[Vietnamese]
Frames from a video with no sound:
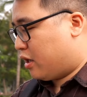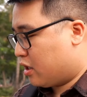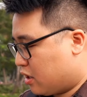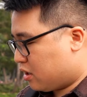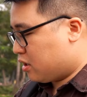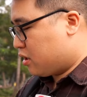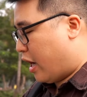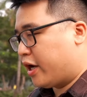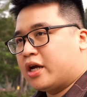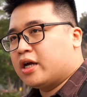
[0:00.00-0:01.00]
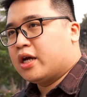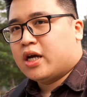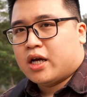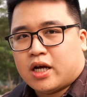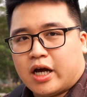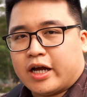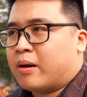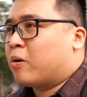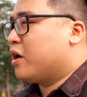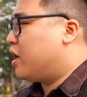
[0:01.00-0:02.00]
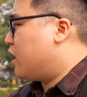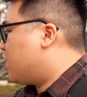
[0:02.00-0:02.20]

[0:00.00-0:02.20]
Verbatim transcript: uh, đây anh em có thể